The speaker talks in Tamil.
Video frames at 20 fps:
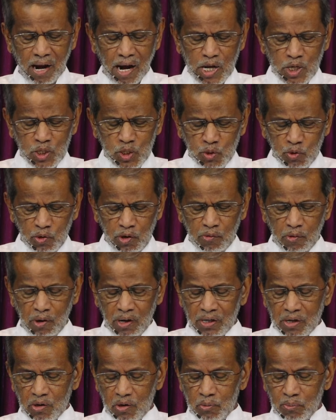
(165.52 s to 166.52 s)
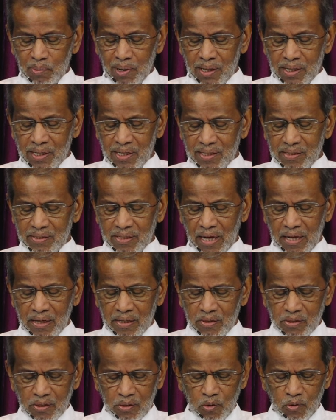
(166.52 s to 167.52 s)
ஐஸ்வர்யவான்களுமான
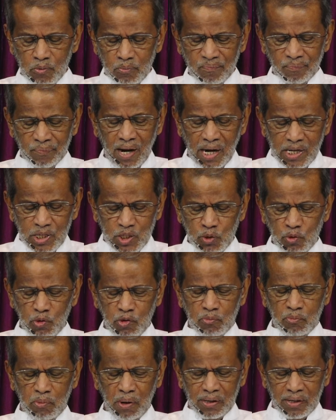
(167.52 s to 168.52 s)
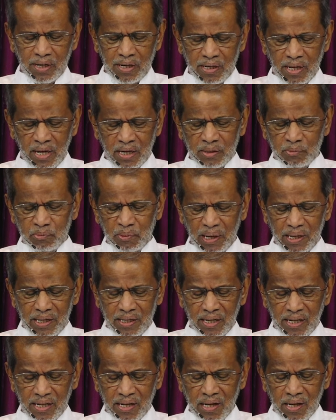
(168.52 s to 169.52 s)
தரித்திரரும்
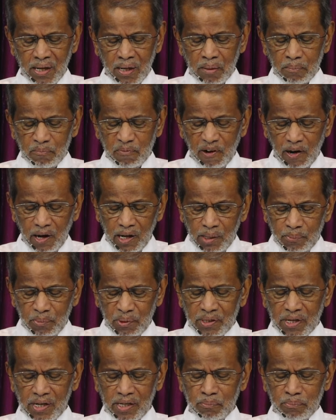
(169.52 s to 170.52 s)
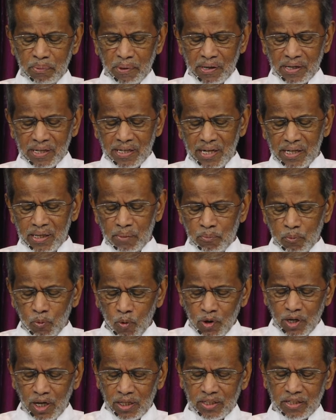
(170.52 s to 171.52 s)
ஐஸ்வர்யவான்களான வாலிபர்களின் பிறகே நீ
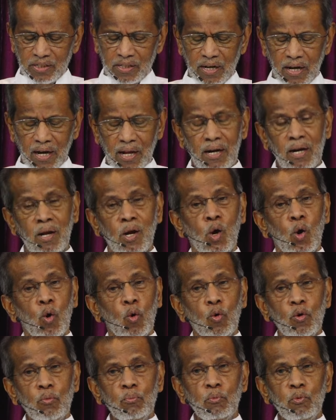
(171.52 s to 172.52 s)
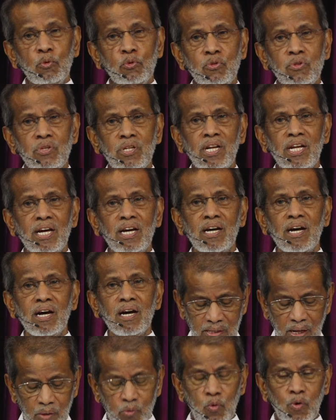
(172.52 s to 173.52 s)
போகாததினால் உன் முந்தின
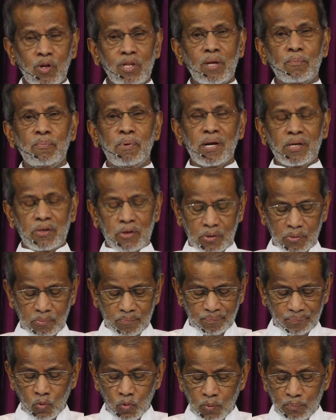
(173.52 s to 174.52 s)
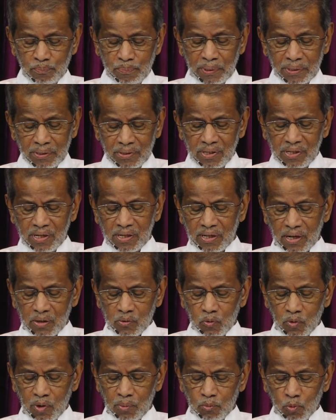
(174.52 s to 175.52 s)
நற்குணத்தை பார்க்கிலும் உன் பிந்தின
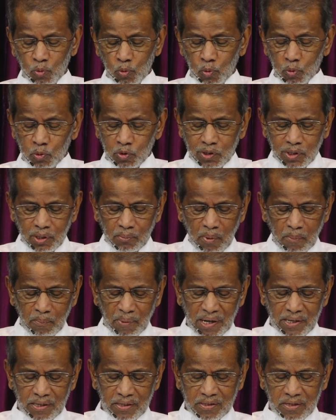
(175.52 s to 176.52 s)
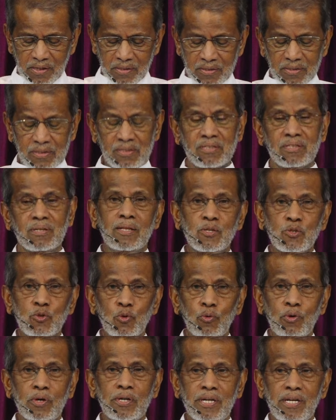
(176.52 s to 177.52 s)
நற்குணம் உத்தமமாக இருக்கிறது
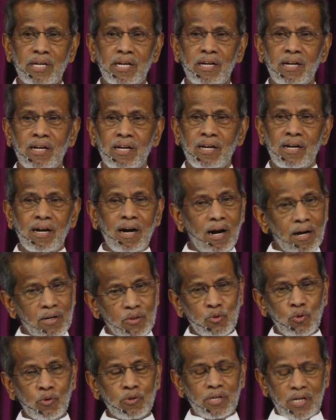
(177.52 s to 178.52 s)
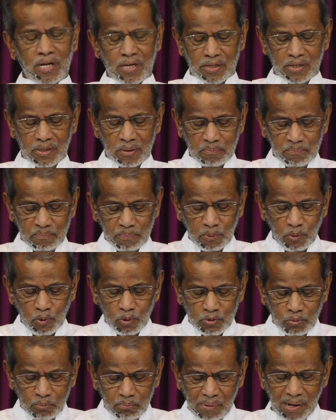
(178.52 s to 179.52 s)
சொல்லி அடுத்து சொல்கிறான்
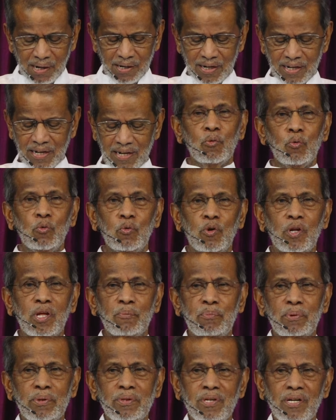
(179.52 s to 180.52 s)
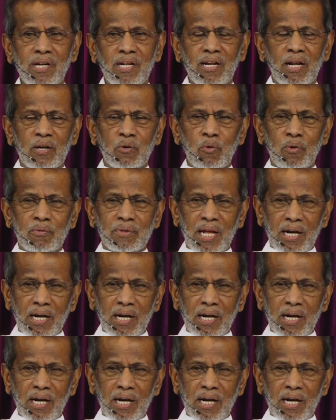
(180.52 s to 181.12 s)
இப்போதும் மகளே உன்னுடைய பிந்தின நற்குணம்